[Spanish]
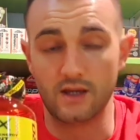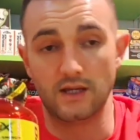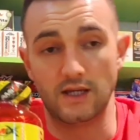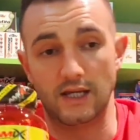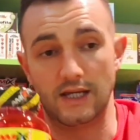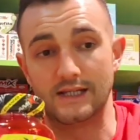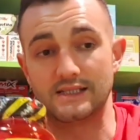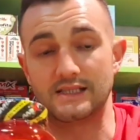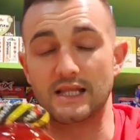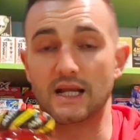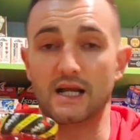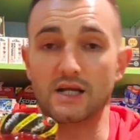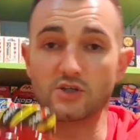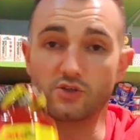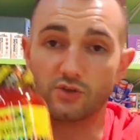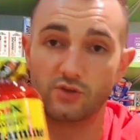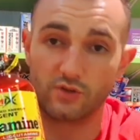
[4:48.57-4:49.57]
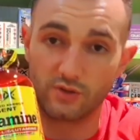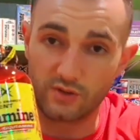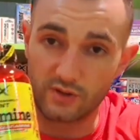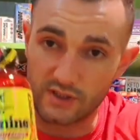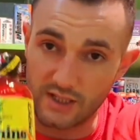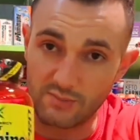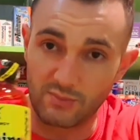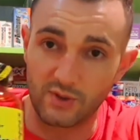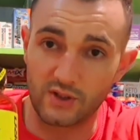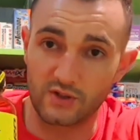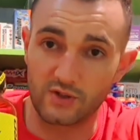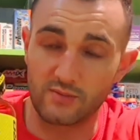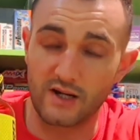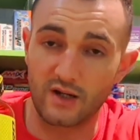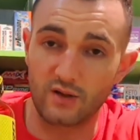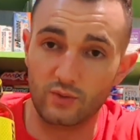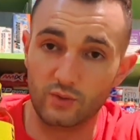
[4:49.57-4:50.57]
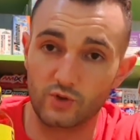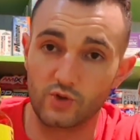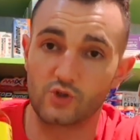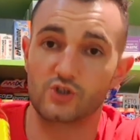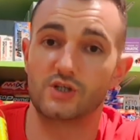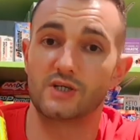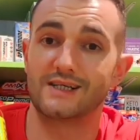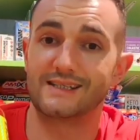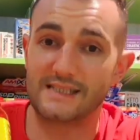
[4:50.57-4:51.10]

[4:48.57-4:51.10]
En este caso, ¿se pueden tomar juntos?